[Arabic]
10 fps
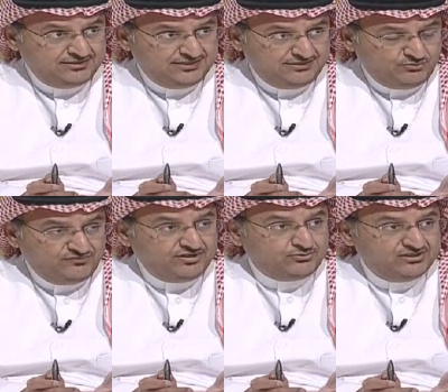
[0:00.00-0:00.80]
على
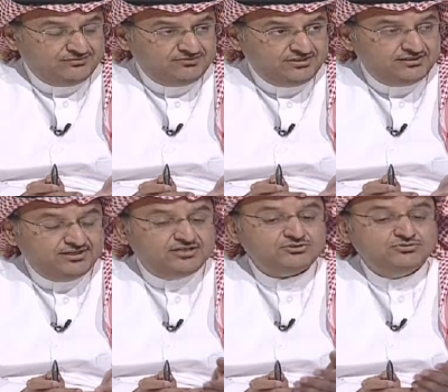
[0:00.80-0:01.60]
موافقته على التمديد
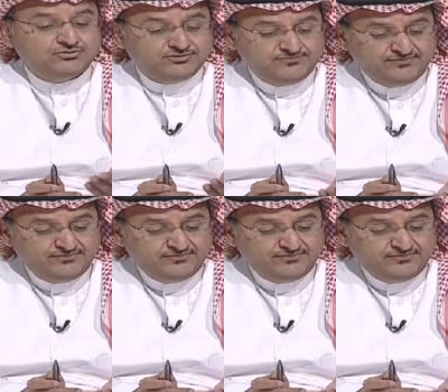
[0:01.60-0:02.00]
أشكر